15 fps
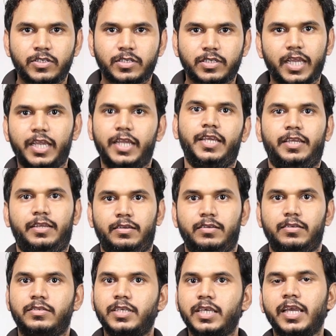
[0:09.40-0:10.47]

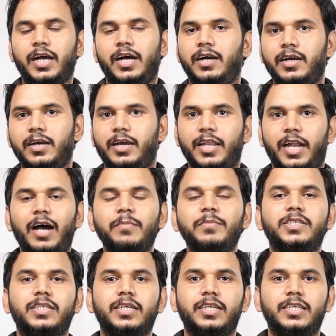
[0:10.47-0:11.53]
स्टेनिंग जी हाँ
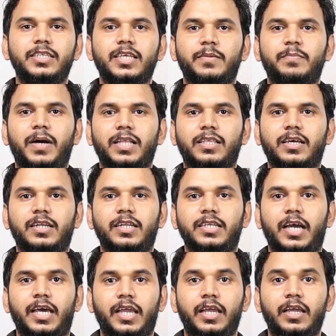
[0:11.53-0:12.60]
ग्राम स्टेनिंग से हम बात करने
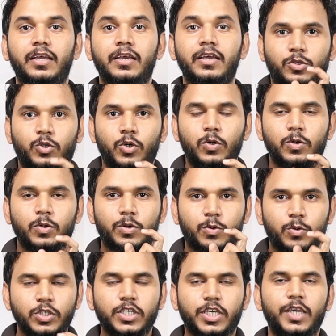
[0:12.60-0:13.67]
जा रहे हैं जो
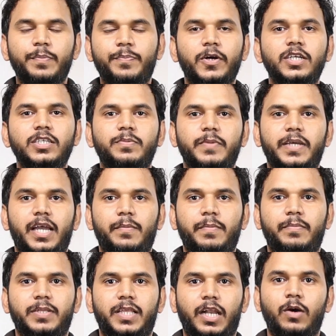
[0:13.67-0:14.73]
कुछ की पॉइंट्स मैं यहाँ
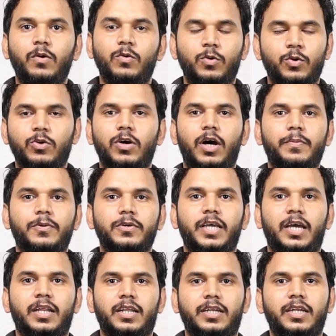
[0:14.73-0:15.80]
पे बता रहा हूँ उनको आपको
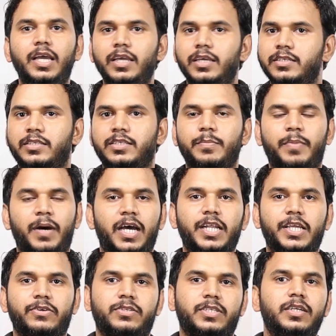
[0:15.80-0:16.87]
ध्यान रखना है इससे
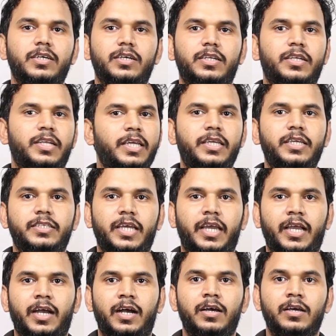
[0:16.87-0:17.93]
बाहर क्वेश्चन नहीं
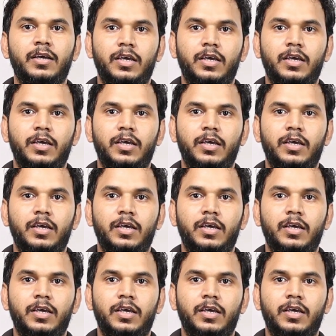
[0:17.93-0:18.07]
जाएगा